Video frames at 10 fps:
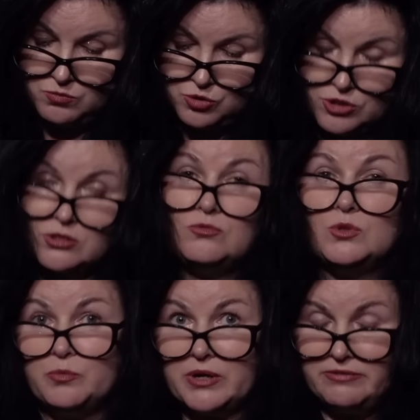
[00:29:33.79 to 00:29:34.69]
можете
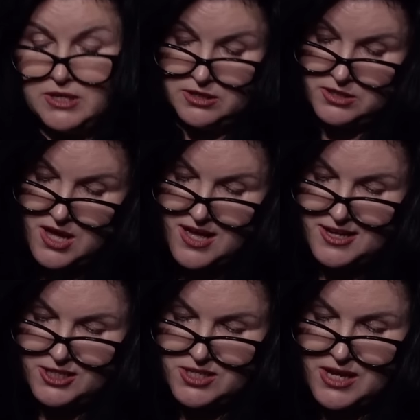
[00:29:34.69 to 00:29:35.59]
вот проверить
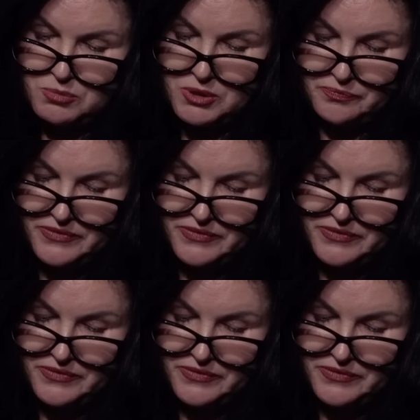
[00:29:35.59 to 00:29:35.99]
сами.